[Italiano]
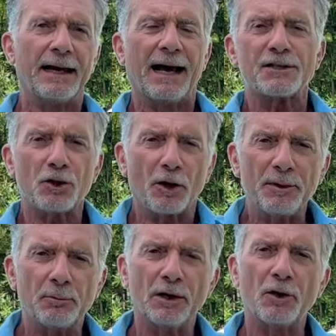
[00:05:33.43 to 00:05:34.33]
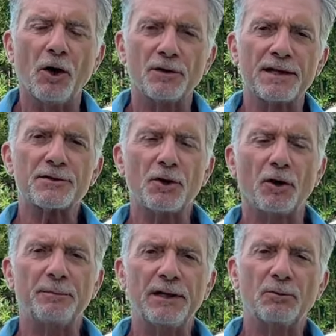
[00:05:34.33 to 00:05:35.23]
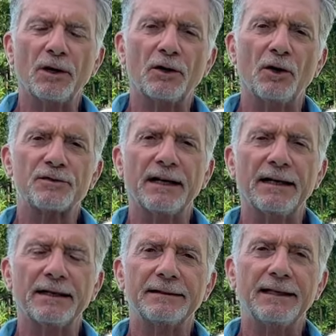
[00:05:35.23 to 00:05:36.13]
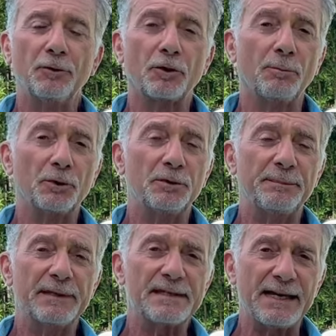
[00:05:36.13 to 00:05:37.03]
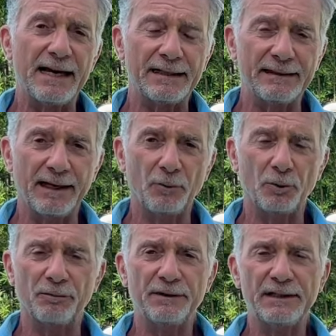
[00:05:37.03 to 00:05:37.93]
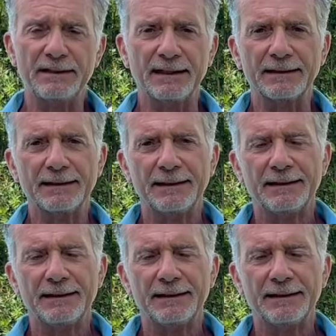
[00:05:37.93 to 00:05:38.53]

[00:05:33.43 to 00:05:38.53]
assorbi qualcosa, assorbi qualcosa del loro modo di pensare, della loro vita,